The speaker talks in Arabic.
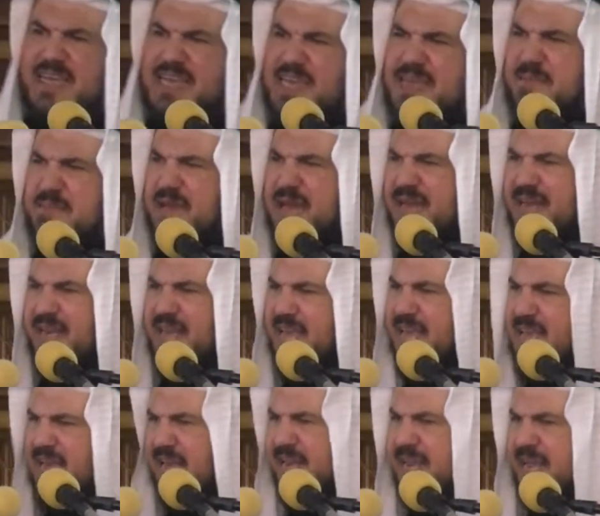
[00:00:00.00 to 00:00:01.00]

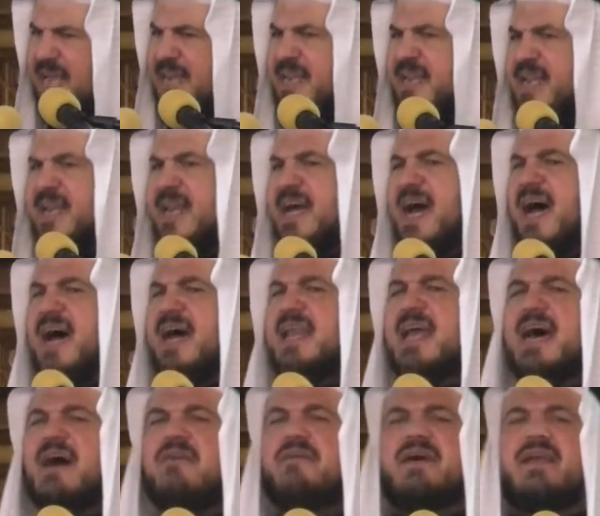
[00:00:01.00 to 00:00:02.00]
إيمانيا أن
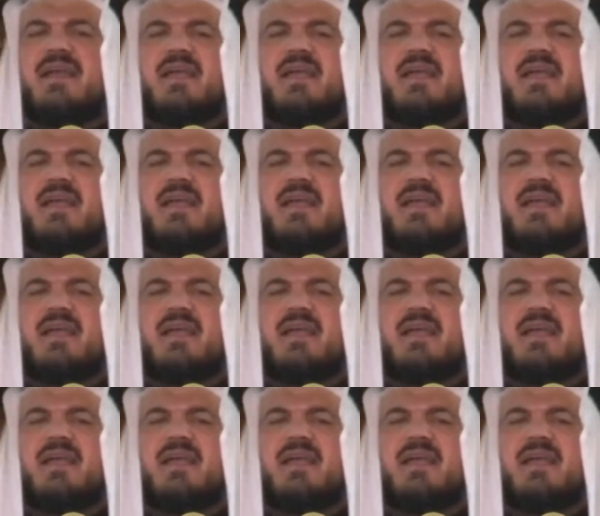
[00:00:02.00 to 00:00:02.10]
ننهار أو